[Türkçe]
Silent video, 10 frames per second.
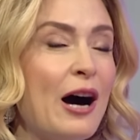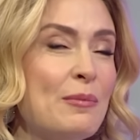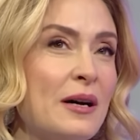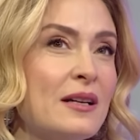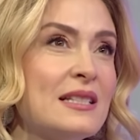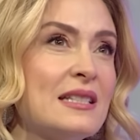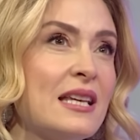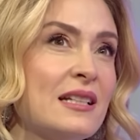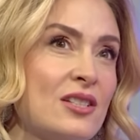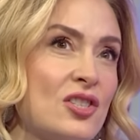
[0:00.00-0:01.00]
Ama
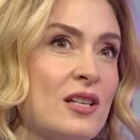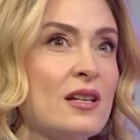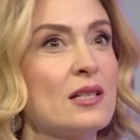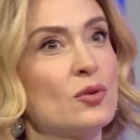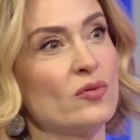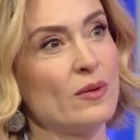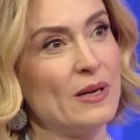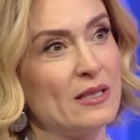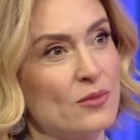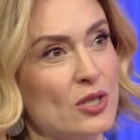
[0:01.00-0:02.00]
senin jenerasyonun ve
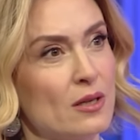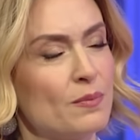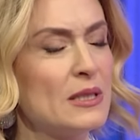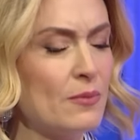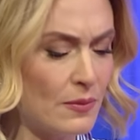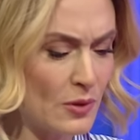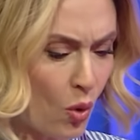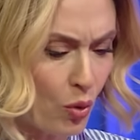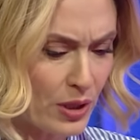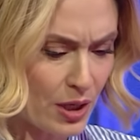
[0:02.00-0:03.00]
benim jenerasyonum. Bizim aramızda
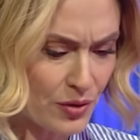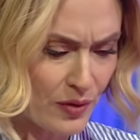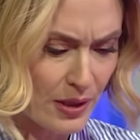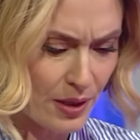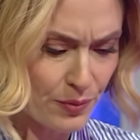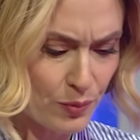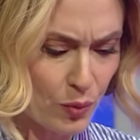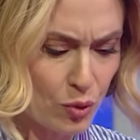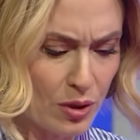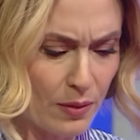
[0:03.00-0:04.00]
10 yaş var yanlış
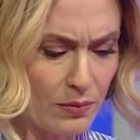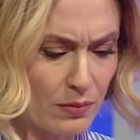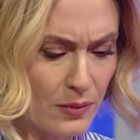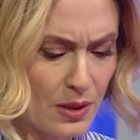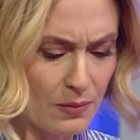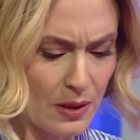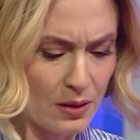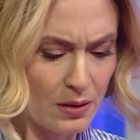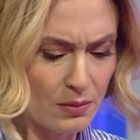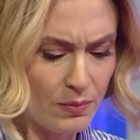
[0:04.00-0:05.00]
bilmiyorsam. Değil
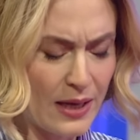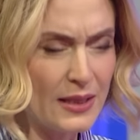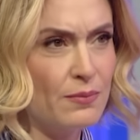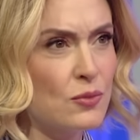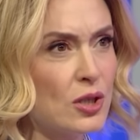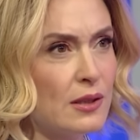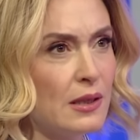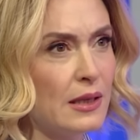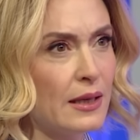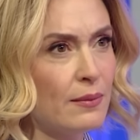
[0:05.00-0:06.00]
mi? Ben
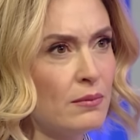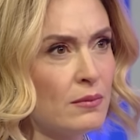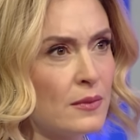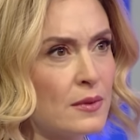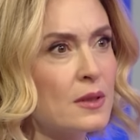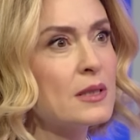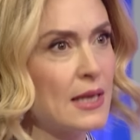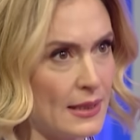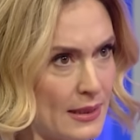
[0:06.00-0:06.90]
77'liyim. Ben 87